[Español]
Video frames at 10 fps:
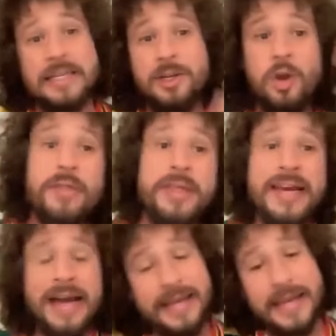no
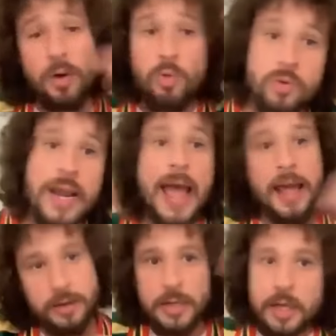dejar que
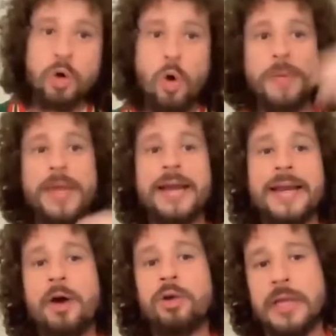una
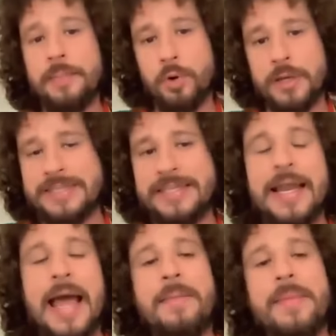gobierne a otra, porque si
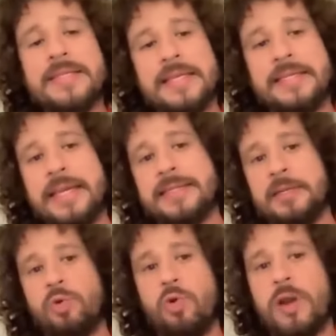nada más decides de
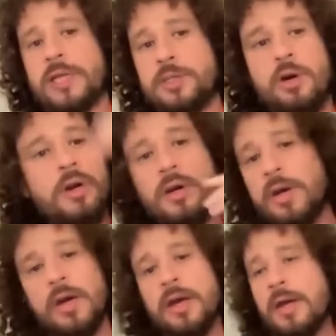tu corazón,
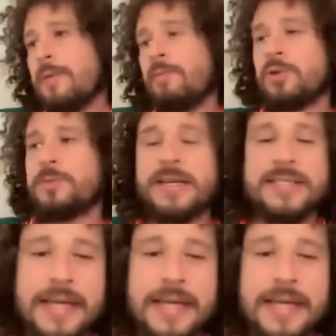pues vas a